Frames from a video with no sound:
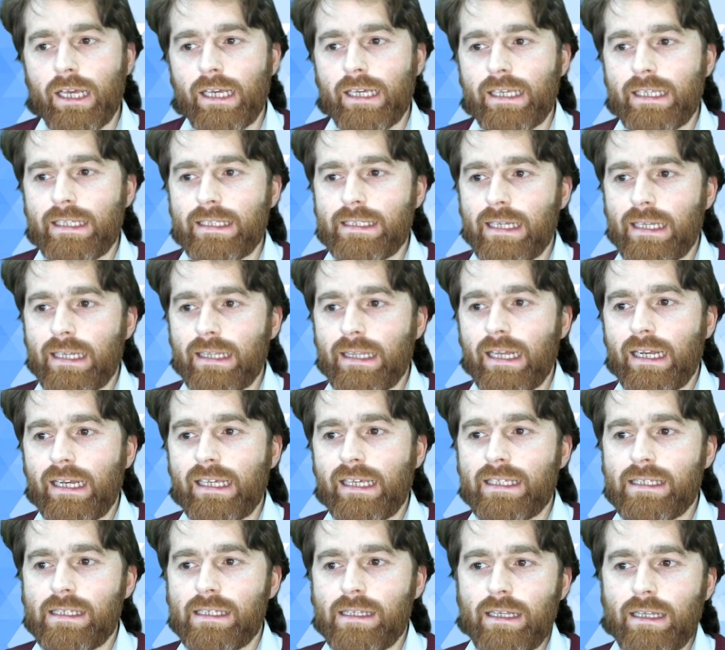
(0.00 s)
İnsanlar
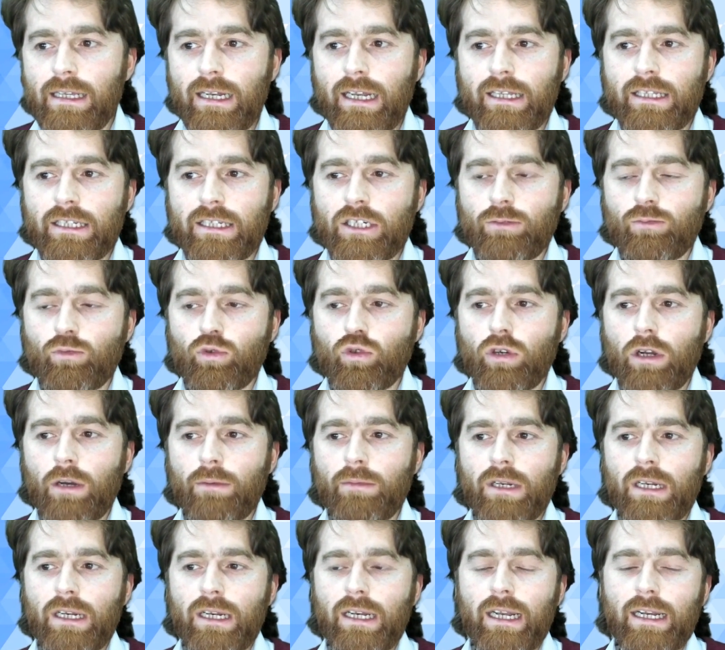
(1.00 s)
gizli iletişim
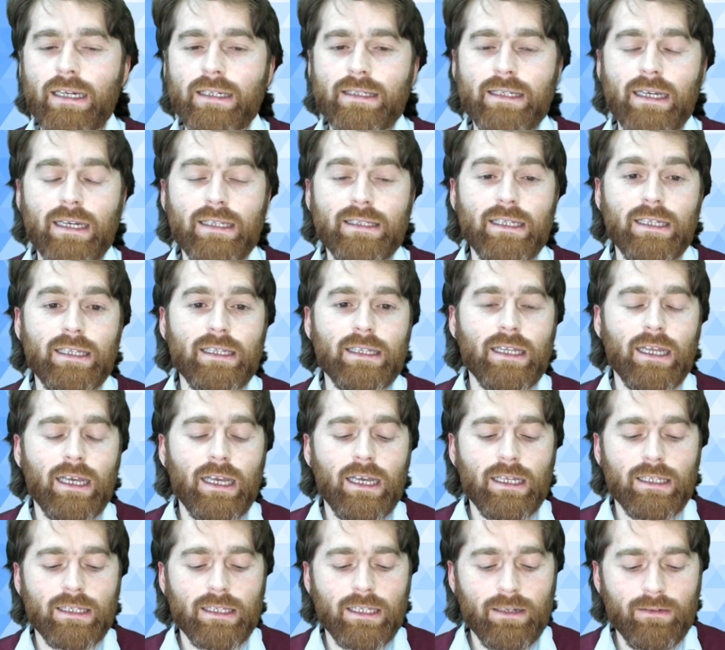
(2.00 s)
kurabilirler. Zaten
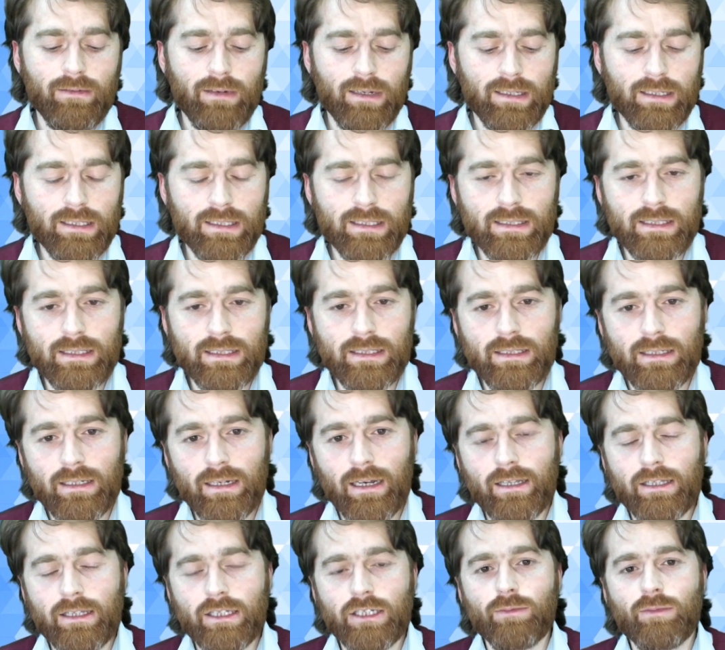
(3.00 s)
devletin sizin
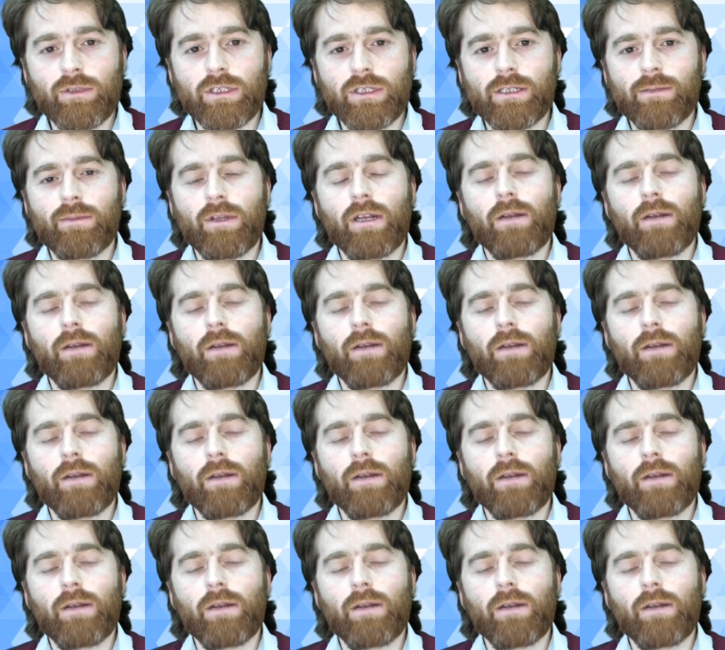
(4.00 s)
iletişiminizi